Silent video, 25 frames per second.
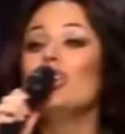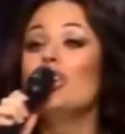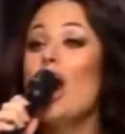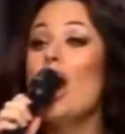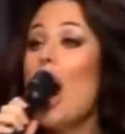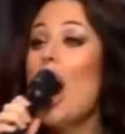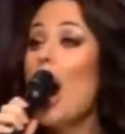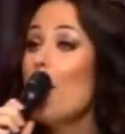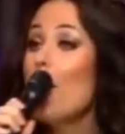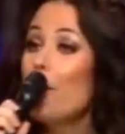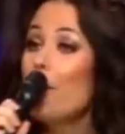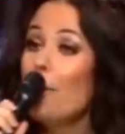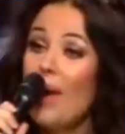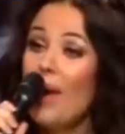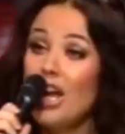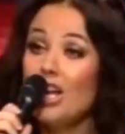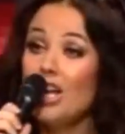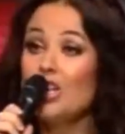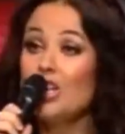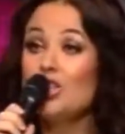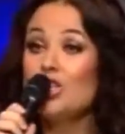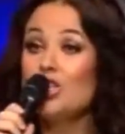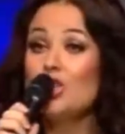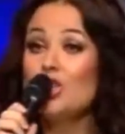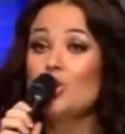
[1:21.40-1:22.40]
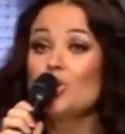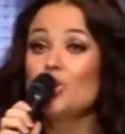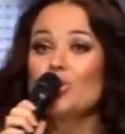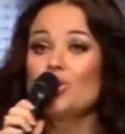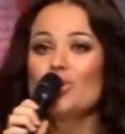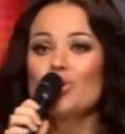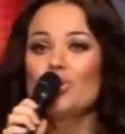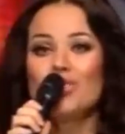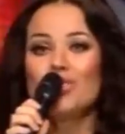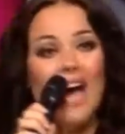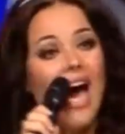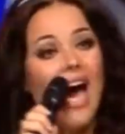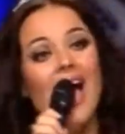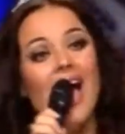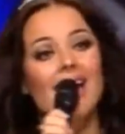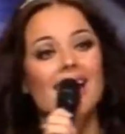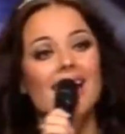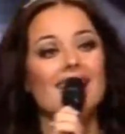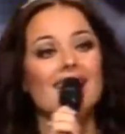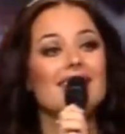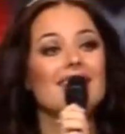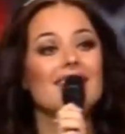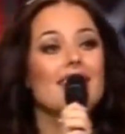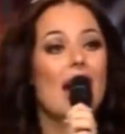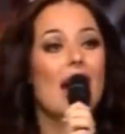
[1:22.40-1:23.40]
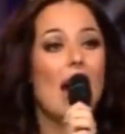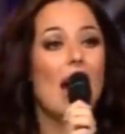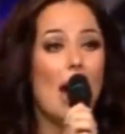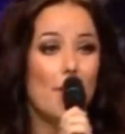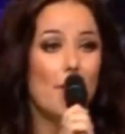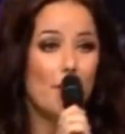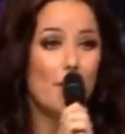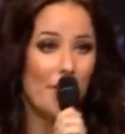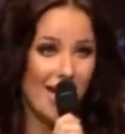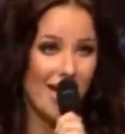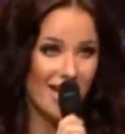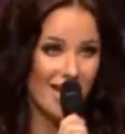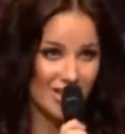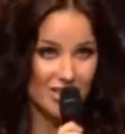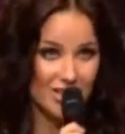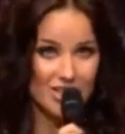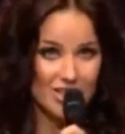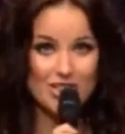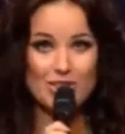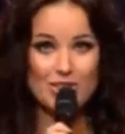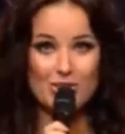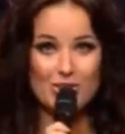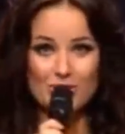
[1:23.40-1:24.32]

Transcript: А я буду исполнять э, в первом отделении